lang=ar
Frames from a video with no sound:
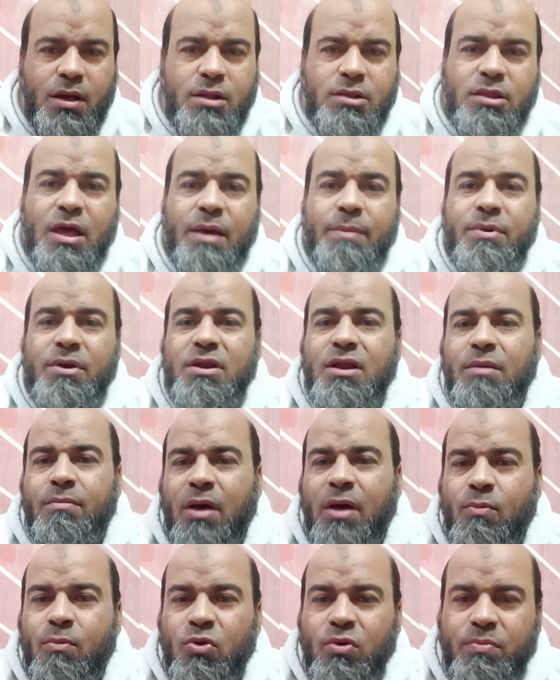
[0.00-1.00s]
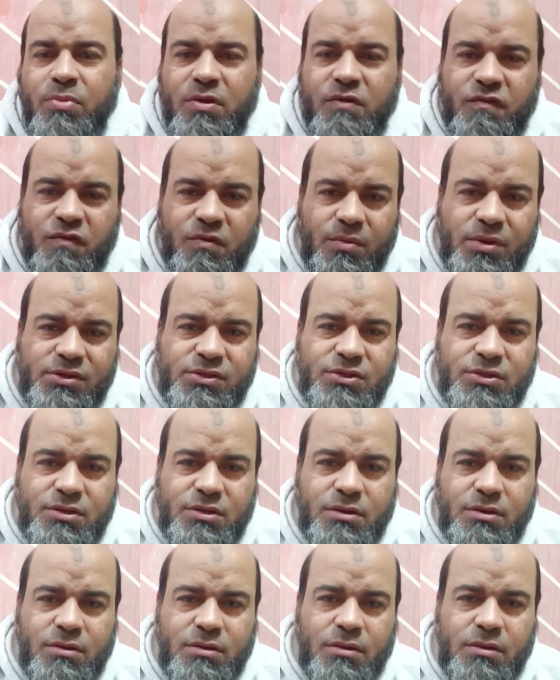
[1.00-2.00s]
طيب هنا المعمول به في مصر
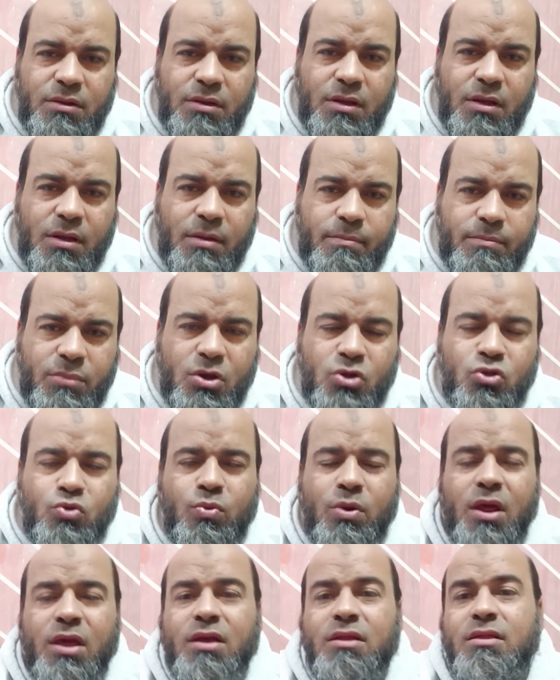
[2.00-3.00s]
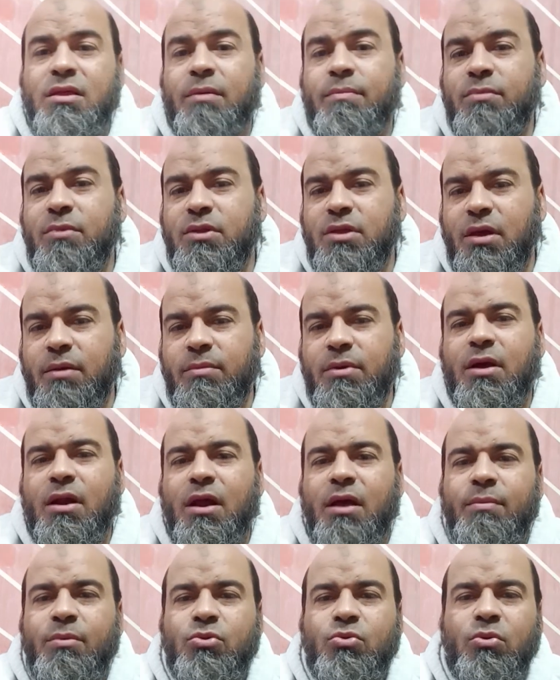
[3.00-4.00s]
بياخدوا رأي ابن تيمية
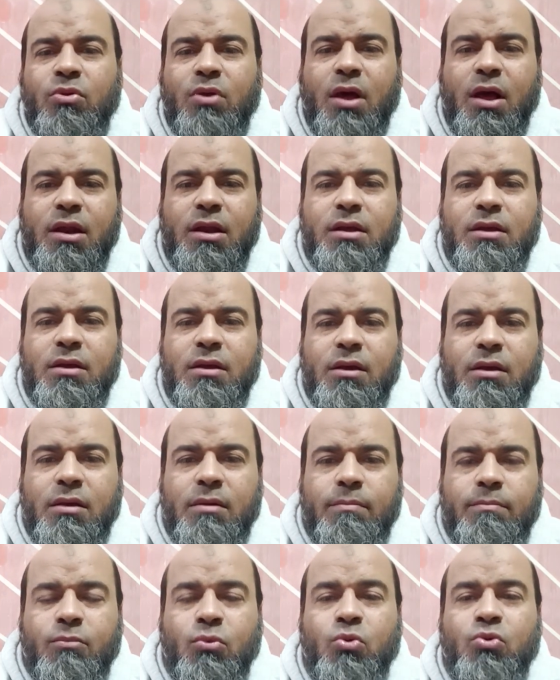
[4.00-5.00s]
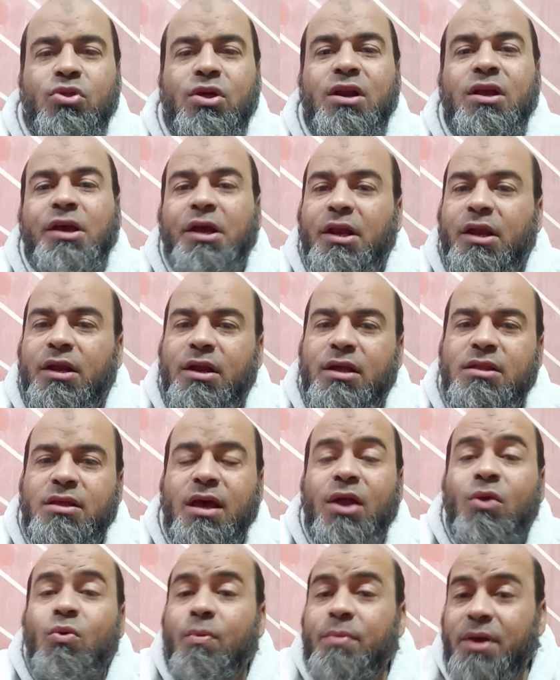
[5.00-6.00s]
رحمة الله عليه بيقولوا نرجع لنيته
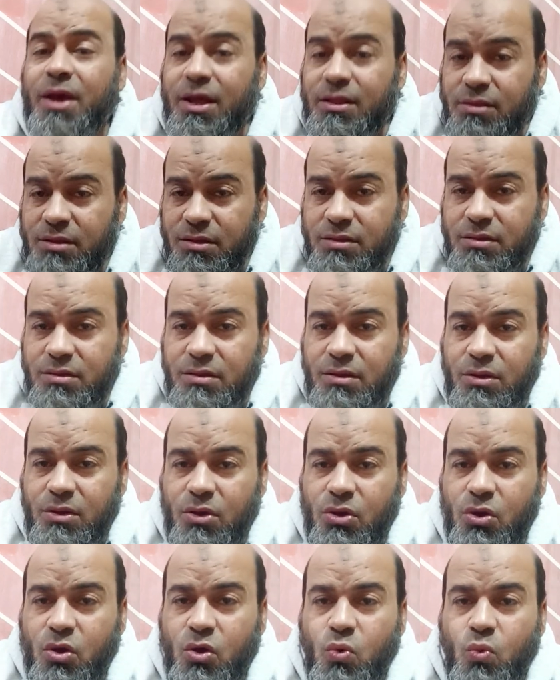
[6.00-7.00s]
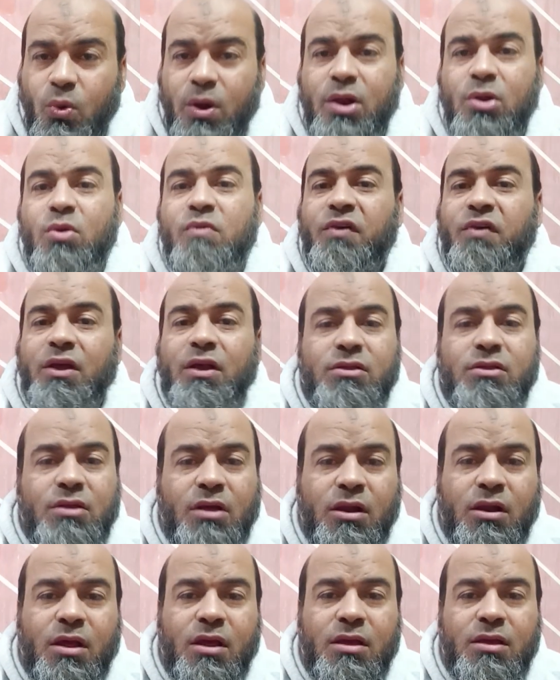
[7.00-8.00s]
هل هو بيهدد ولا هو فعلا
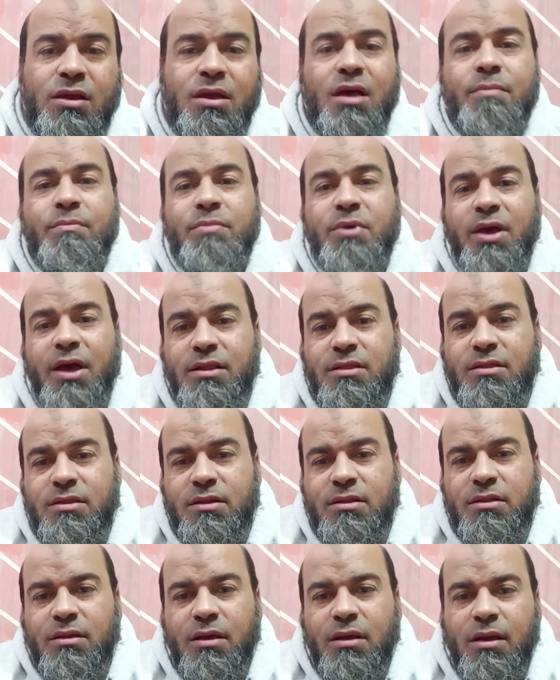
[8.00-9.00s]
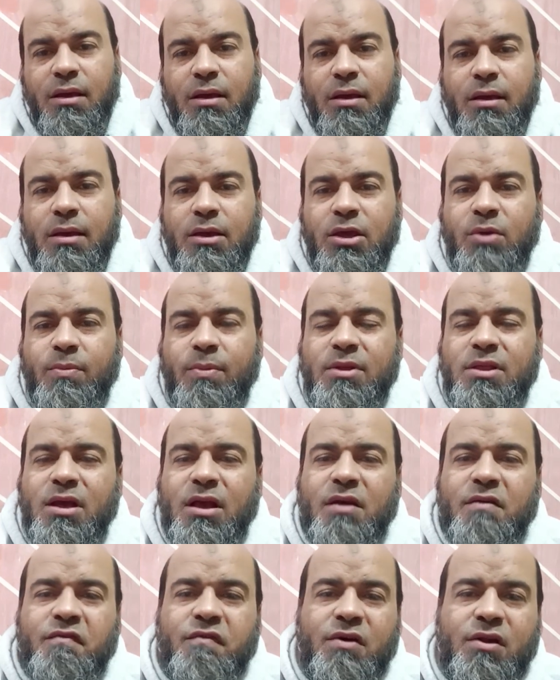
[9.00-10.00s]
طلق إن كان بيهدد يبقى ده
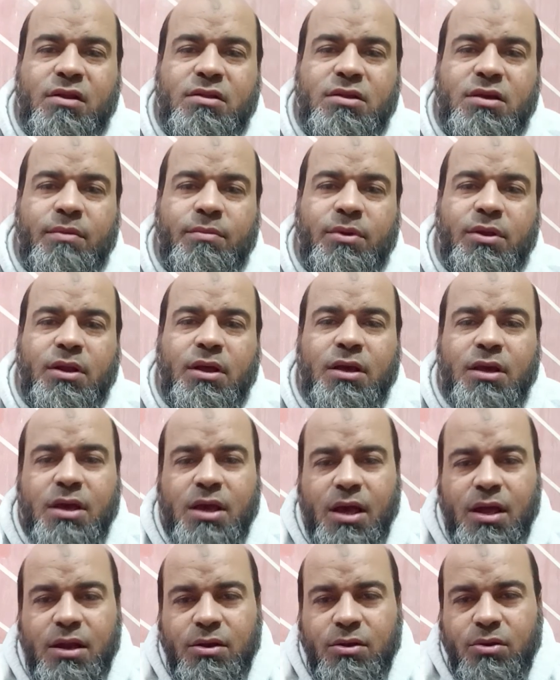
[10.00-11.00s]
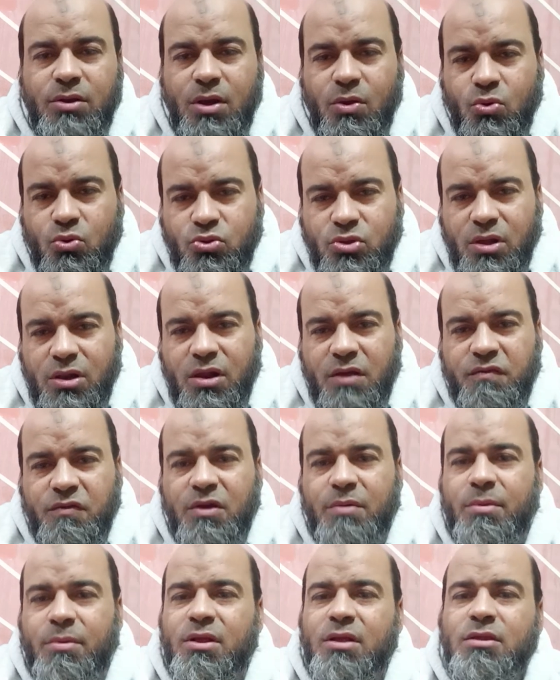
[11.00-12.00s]
كفارة يمين إن كان ناوي يطلق
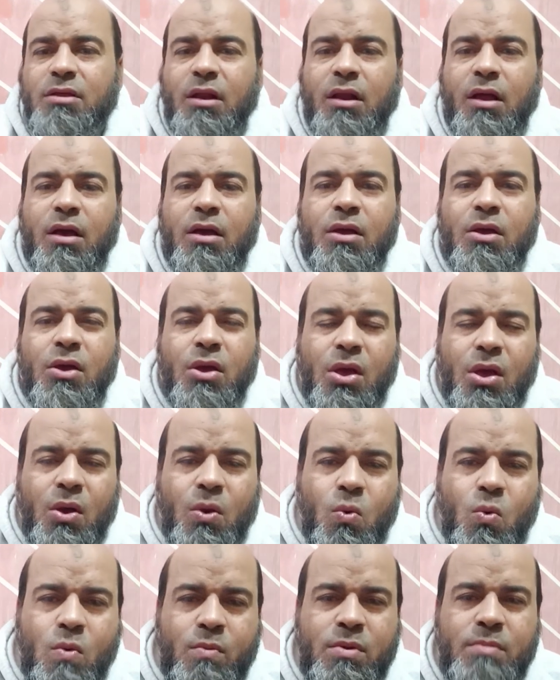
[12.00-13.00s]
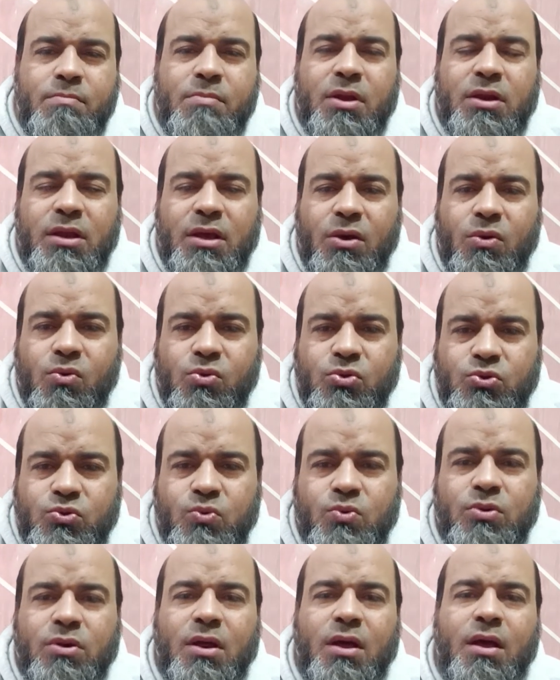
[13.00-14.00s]
فيبقى ده طلاق وممن
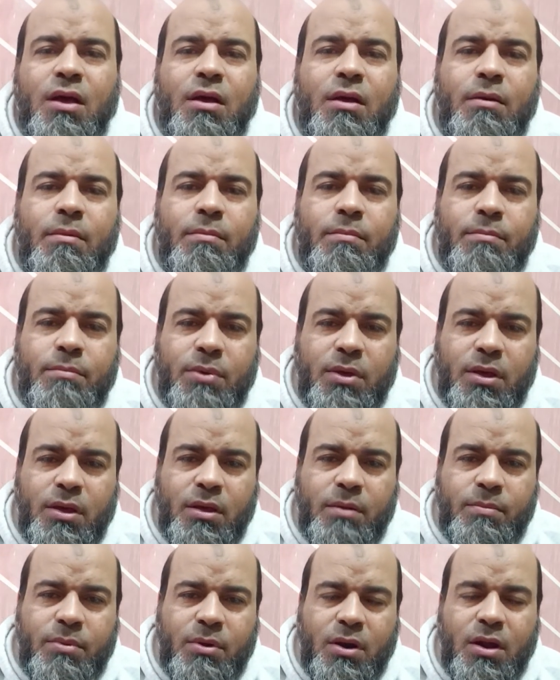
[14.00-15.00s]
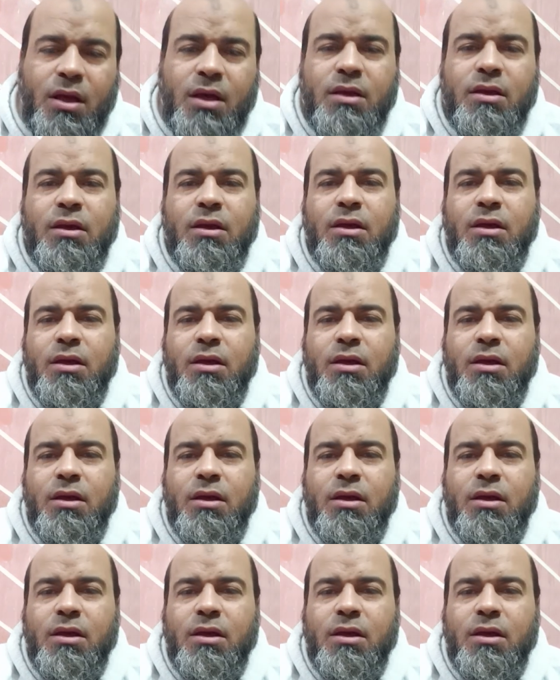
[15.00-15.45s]
يأخذون برأي